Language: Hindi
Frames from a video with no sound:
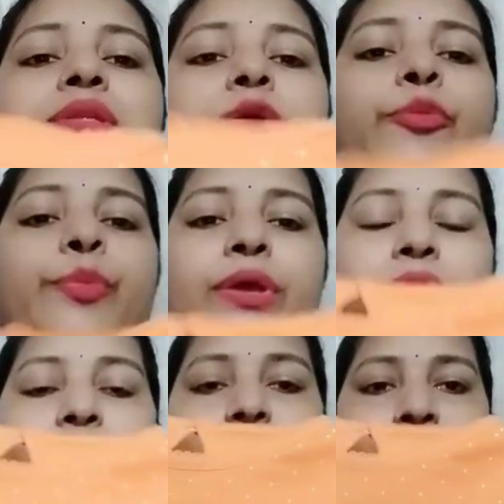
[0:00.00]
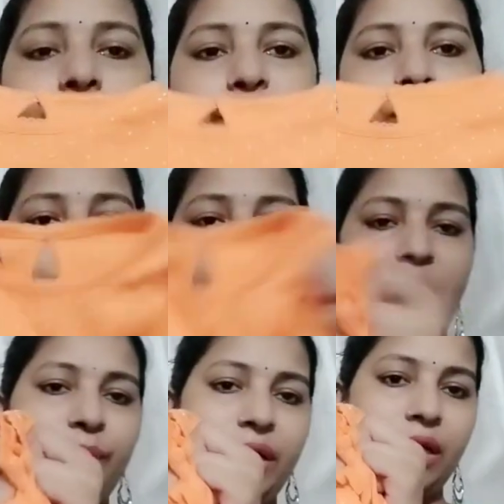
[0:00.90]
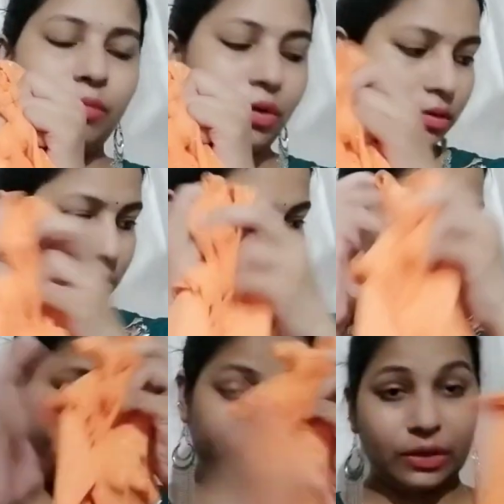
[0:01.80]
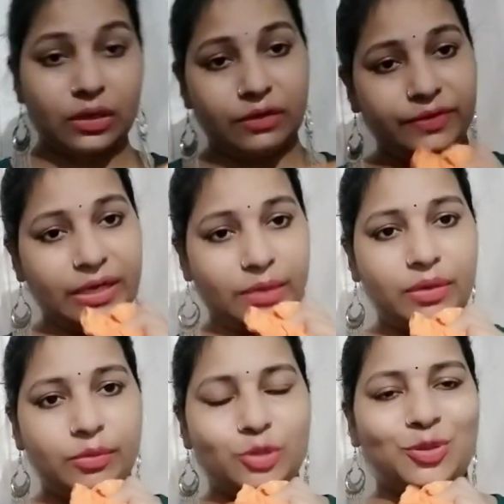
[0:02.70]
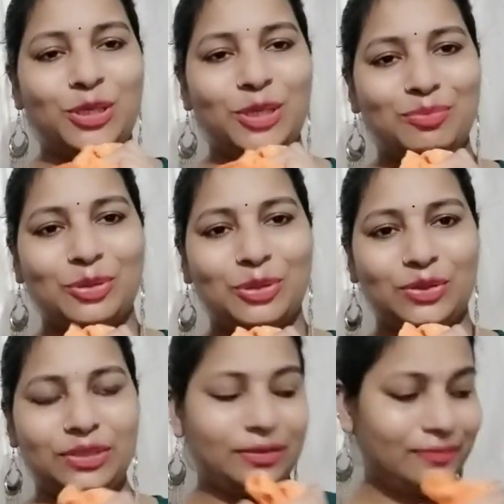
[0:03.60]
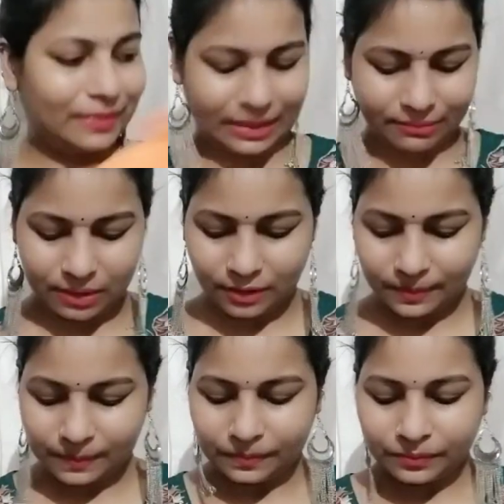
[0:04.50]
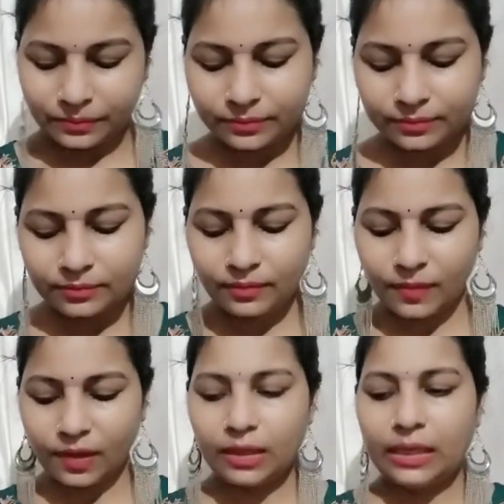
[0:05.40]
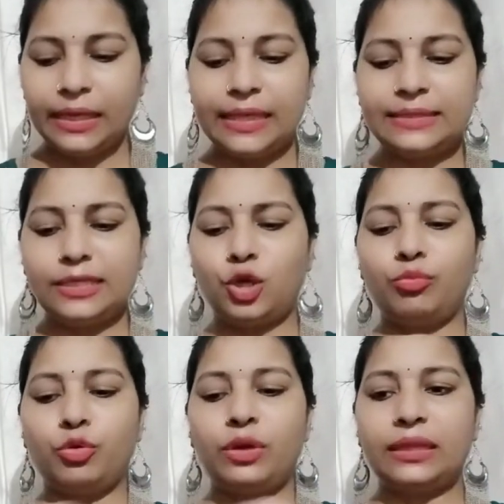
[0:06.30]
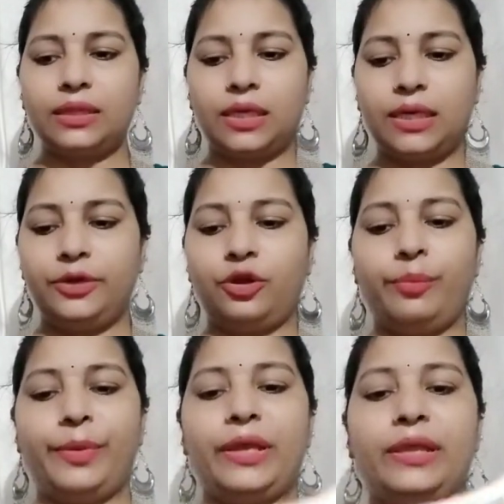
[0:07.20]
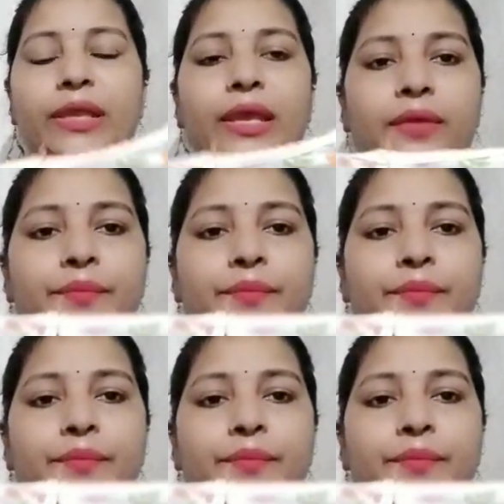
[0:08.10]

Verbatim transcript: स्लीव पे ये भी होजरी में है बहुत सॉफ्ट एंड कंफर्टेबल बच्चों के लिए बहुत ही कंफर्टेबल इसी कॉम्बो का थर्ड टॉप है ये